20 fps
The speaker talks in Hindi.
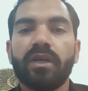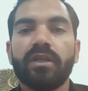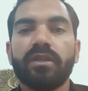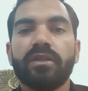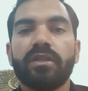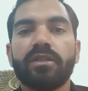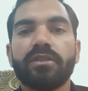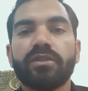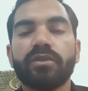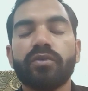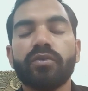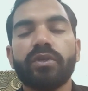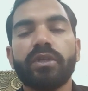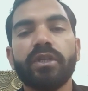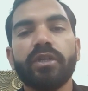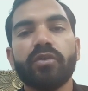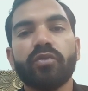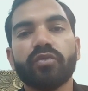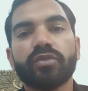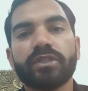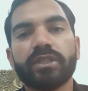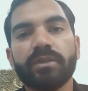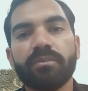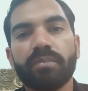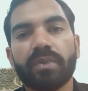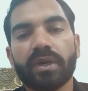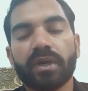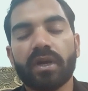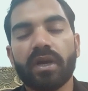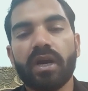दर्शकों ठीक उसी
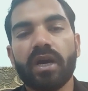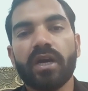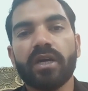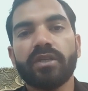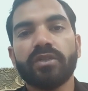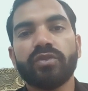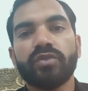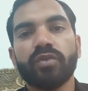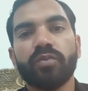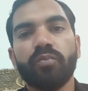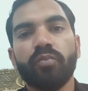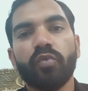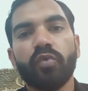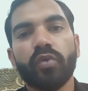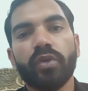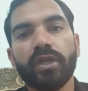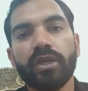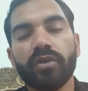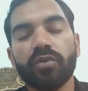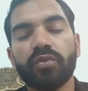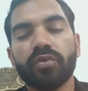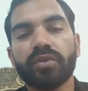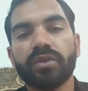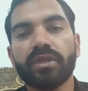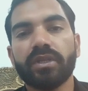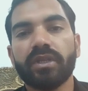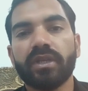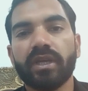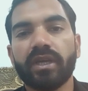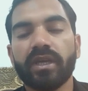प्रकार जो मूली
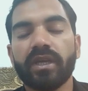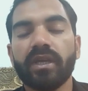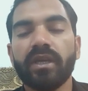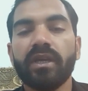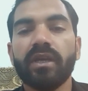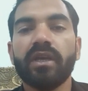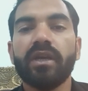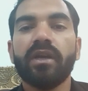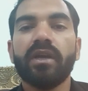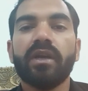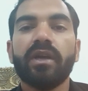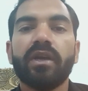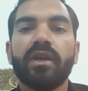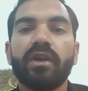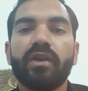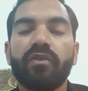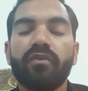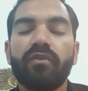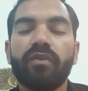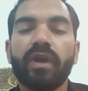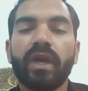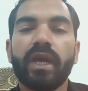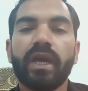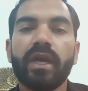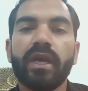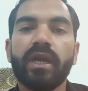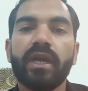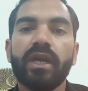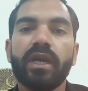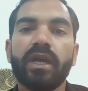होती हैं वह
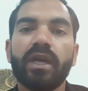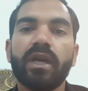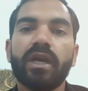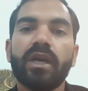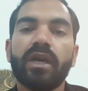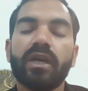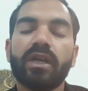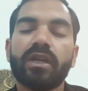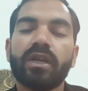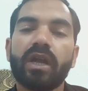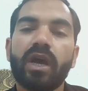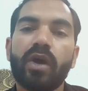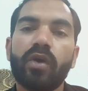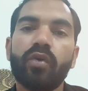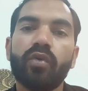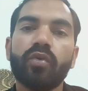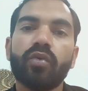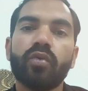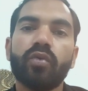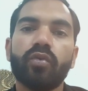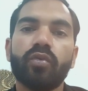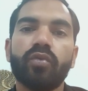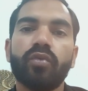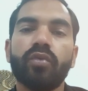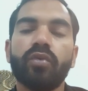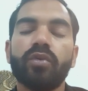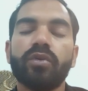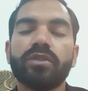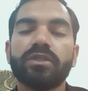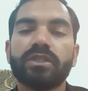राहु को
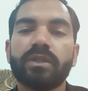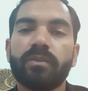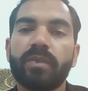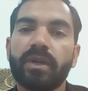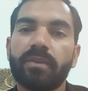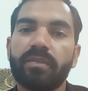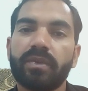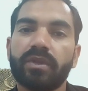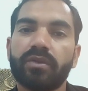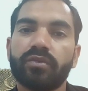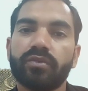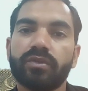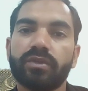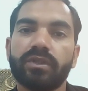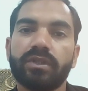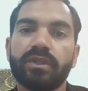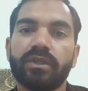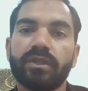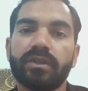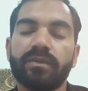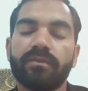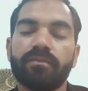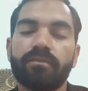समर्पित होती हैं